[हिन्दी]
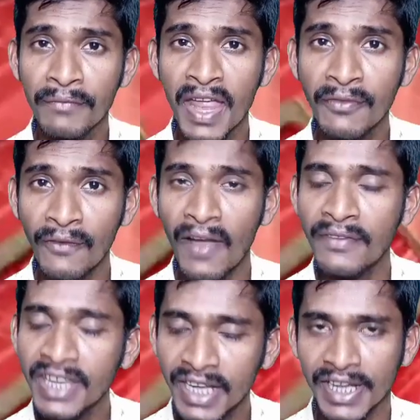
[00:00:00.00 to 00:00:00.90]
बेवफा
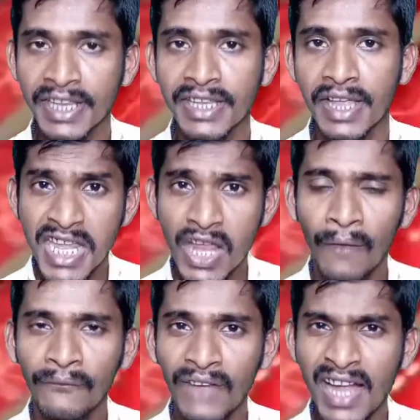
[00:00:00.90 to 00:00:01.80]
भी कर रही है
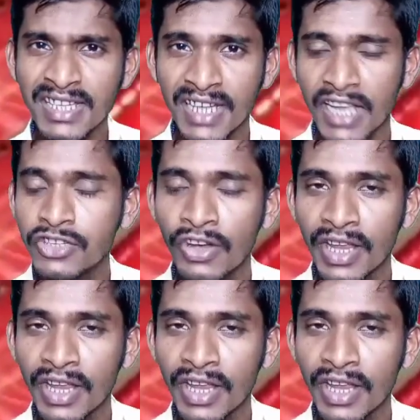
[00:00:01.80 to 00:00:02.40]
और पांच राज्यों